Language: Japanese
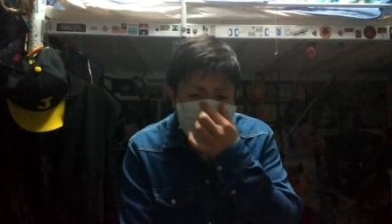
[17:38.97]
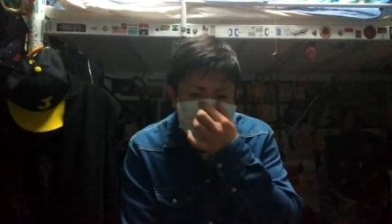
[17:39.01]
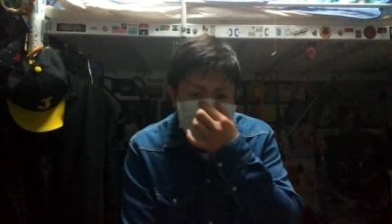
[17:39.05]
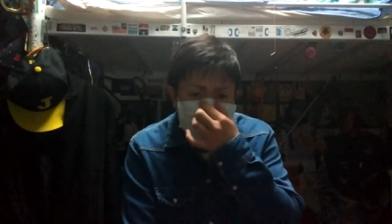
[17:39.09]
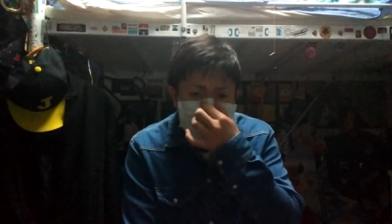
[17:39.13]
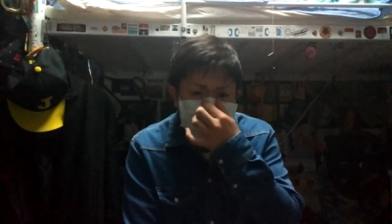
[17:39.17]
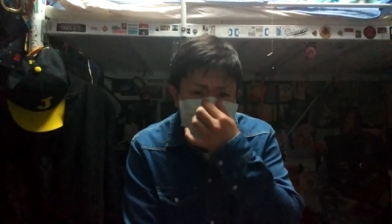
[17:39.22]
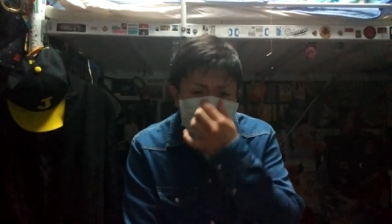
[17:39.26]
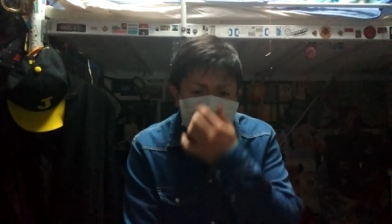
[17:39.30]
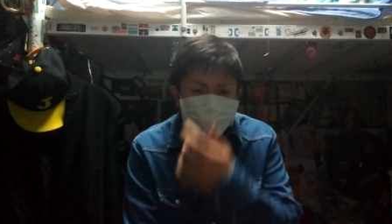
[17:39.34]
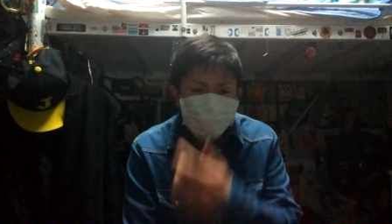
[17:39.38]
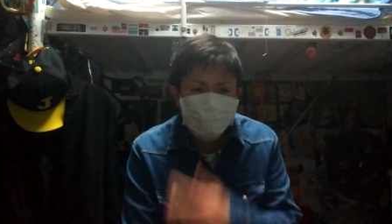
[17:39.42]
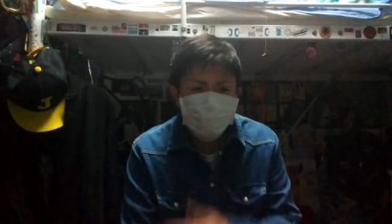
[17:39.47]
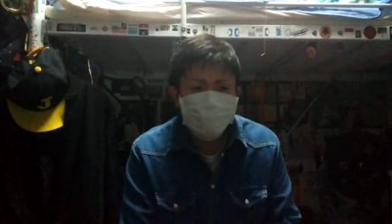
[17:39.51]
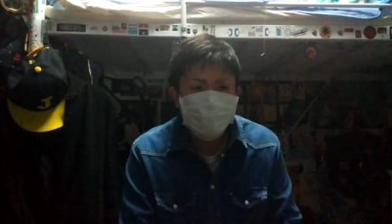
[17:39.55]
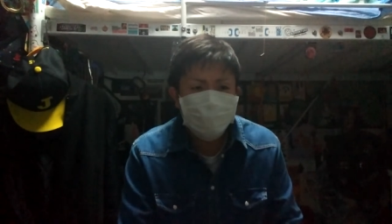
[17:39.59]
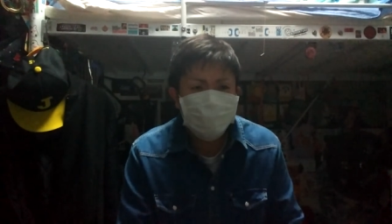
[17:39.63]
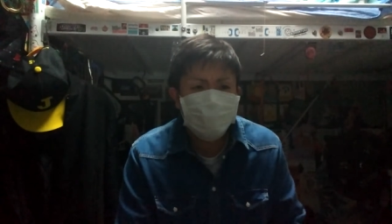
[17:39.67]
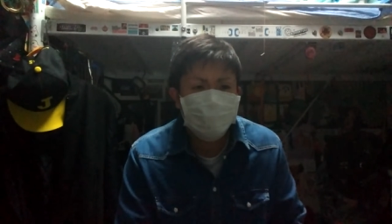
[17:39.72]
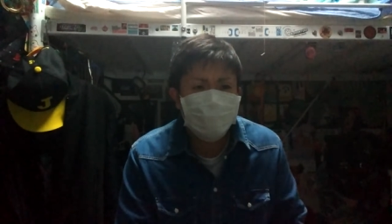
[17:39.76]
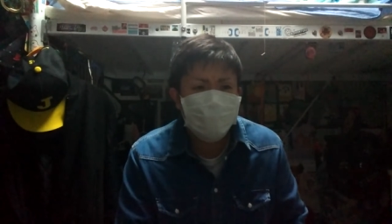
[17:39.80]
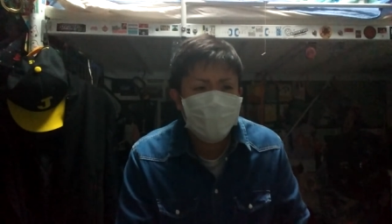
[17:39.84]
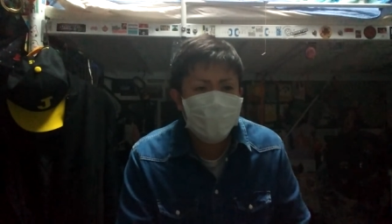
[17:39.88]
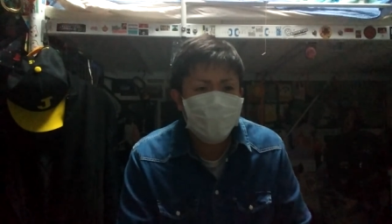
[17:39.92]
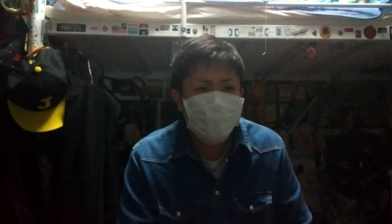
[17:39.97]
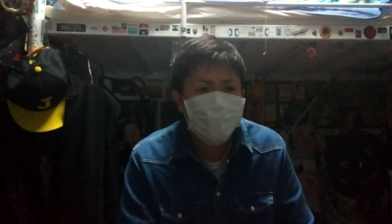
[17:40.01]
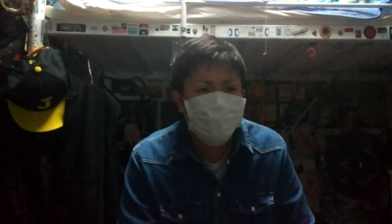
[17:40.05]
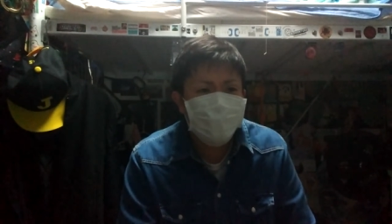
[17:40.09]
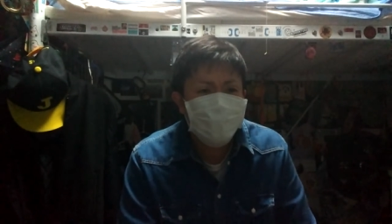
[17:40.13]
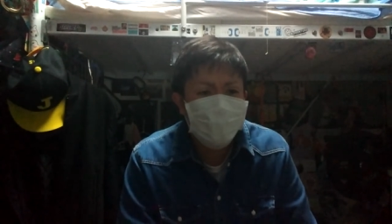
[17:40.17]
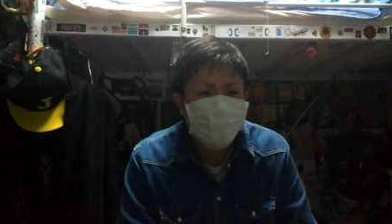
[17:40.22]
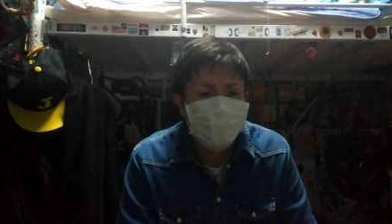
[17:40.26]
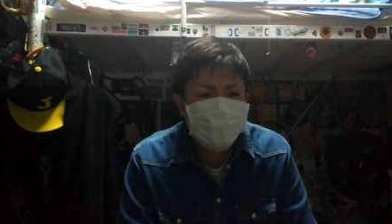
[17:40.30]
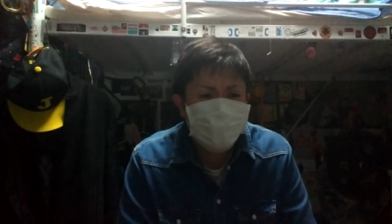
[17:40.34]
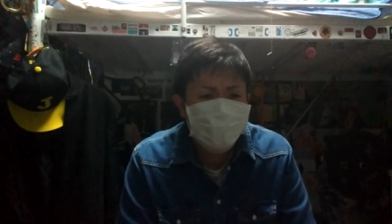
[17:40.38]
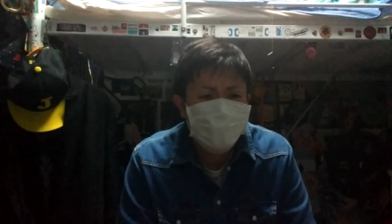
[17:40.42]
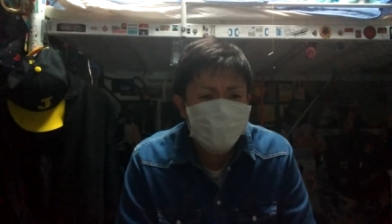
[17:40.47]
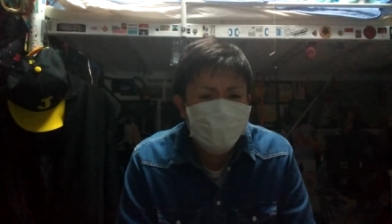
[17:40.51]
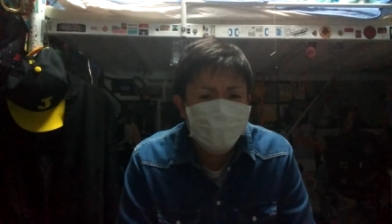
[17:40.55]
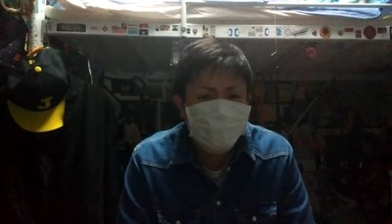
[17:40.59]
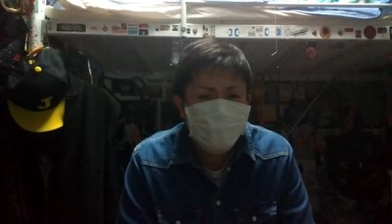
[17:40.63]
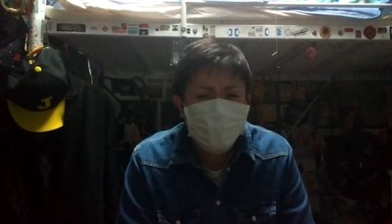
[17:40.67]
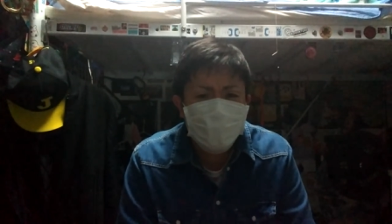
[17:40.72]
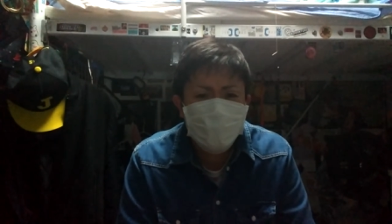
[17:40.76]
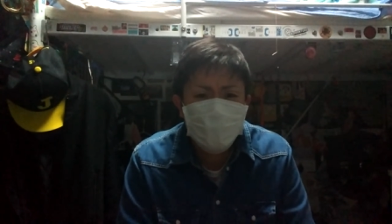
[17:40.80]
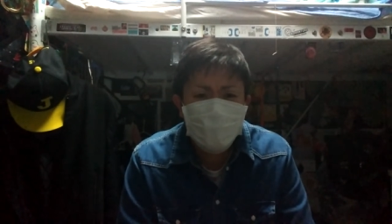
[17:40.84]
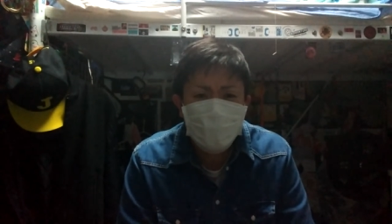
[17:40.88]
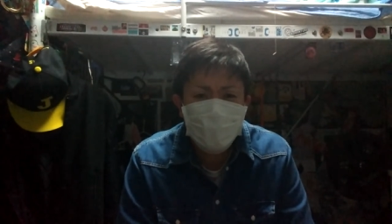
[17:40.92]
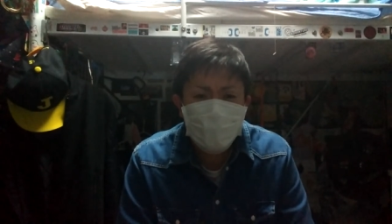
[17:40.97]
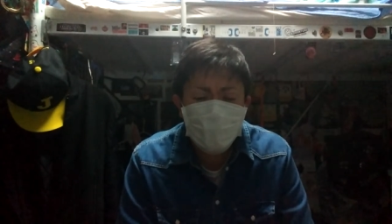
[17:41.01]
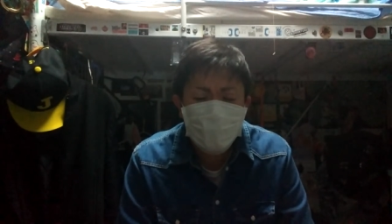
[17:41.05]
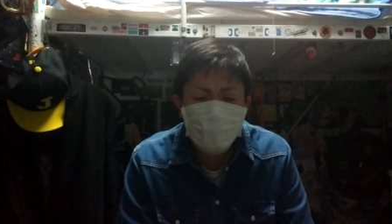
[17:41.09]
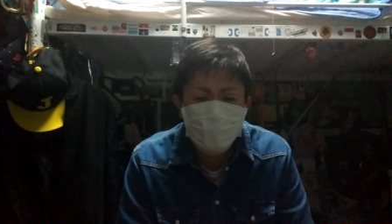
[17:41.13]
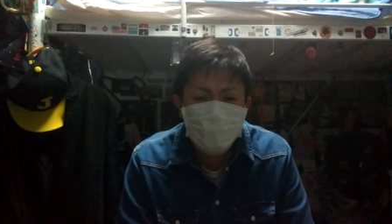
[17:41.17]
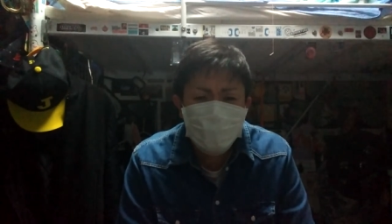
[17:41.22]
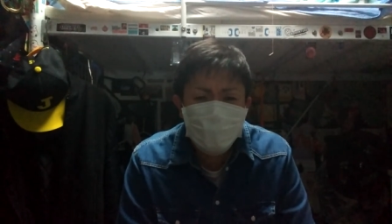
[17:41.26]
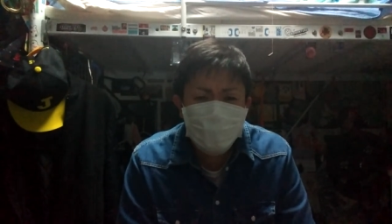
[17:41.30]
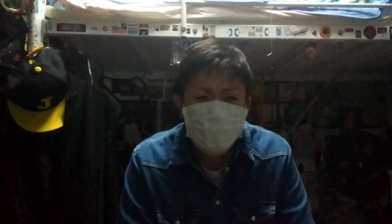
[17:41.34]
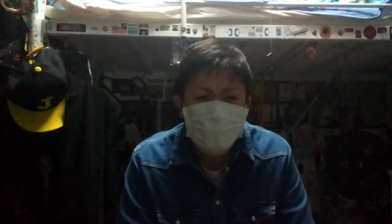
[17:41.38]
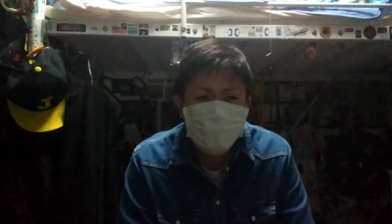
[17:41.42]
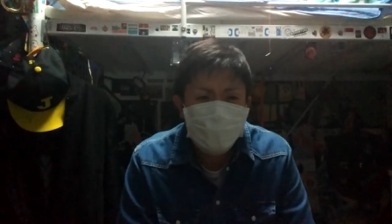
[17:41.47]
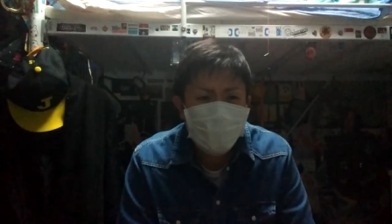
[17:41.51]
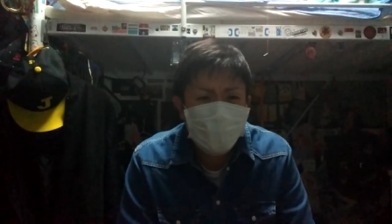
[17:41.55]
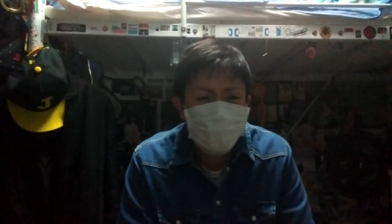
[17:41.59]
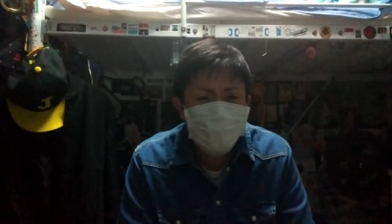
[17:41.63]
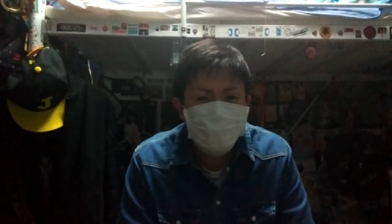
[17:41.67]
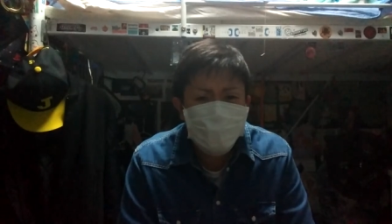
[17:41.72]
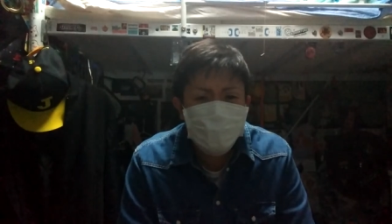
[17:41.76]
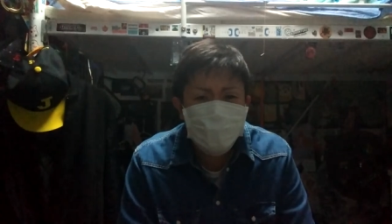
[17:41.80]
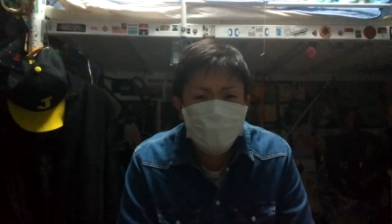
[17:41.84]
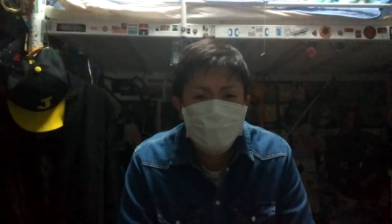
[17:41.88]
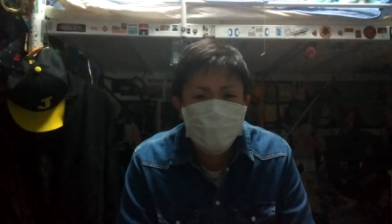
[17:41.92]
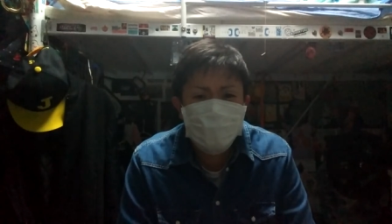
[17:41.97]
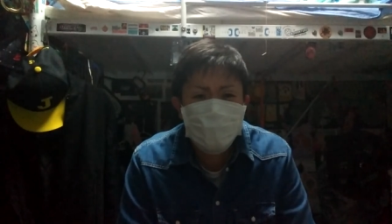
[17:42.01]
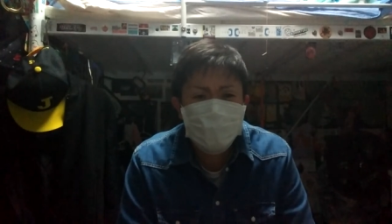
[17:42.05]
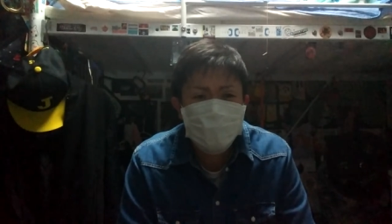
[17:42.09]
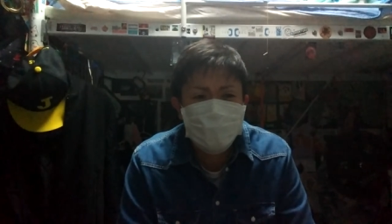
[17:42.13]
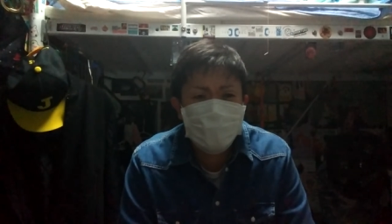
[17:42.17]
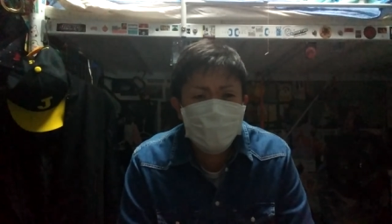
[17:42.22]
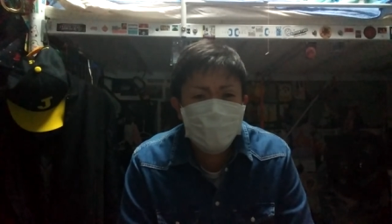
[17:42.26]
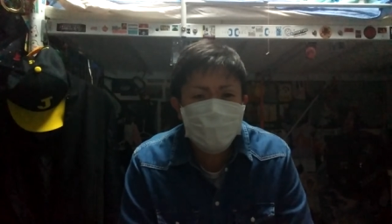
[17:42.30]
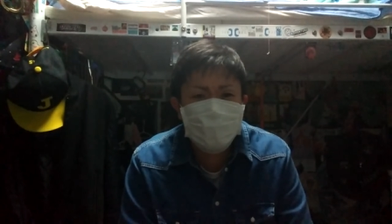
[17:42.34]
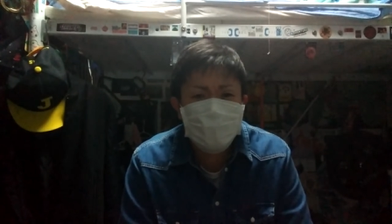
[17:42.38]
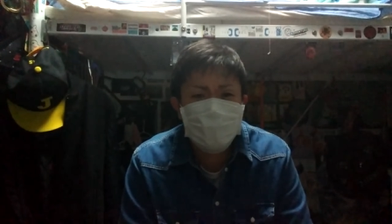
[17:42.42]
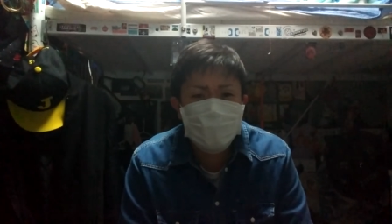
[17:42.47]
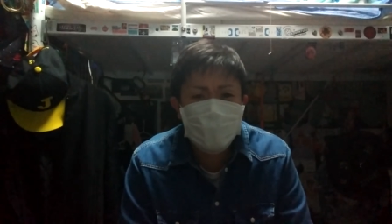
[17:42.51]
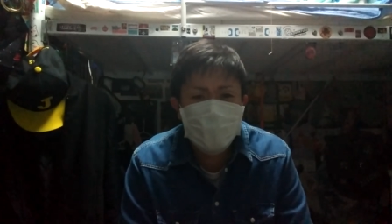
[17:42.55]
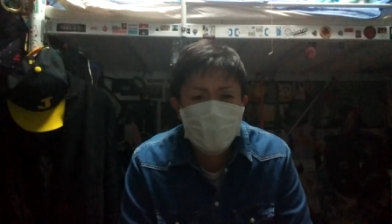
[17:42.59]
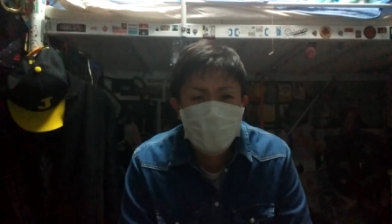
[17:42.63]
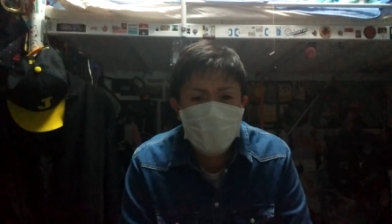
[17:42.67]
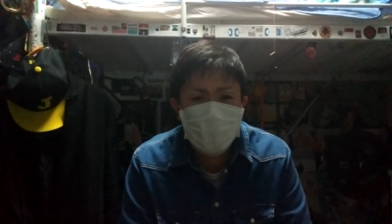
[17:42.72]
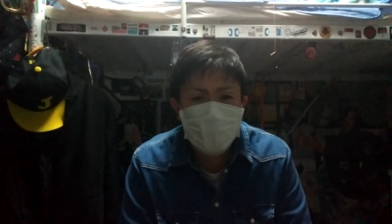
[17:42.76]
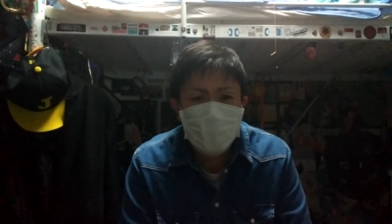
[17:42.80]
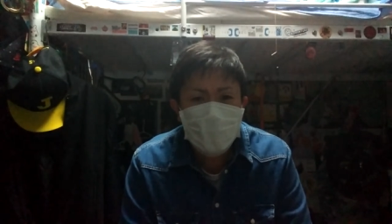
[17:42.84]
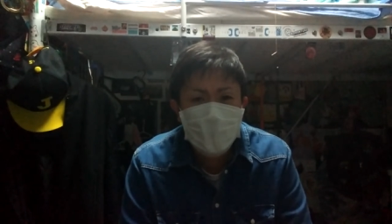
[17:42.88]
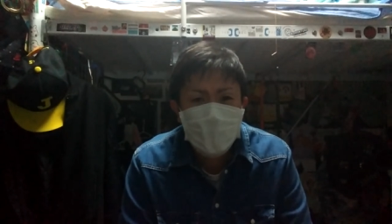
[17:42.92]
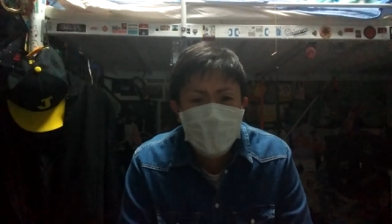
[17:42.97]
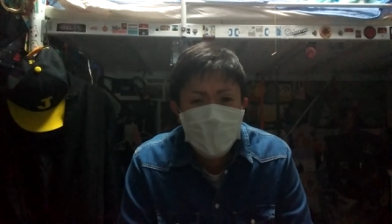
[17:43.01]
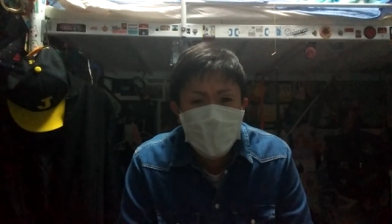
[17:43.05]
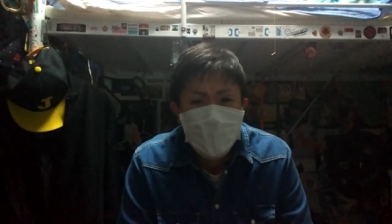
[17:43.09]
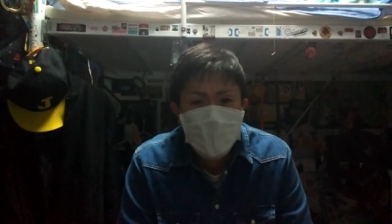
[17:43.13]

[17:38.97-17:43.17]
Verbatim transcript: 肌すごいよ、本当にあれ思い出しても。もうね、何ウォークもしてるうちにね、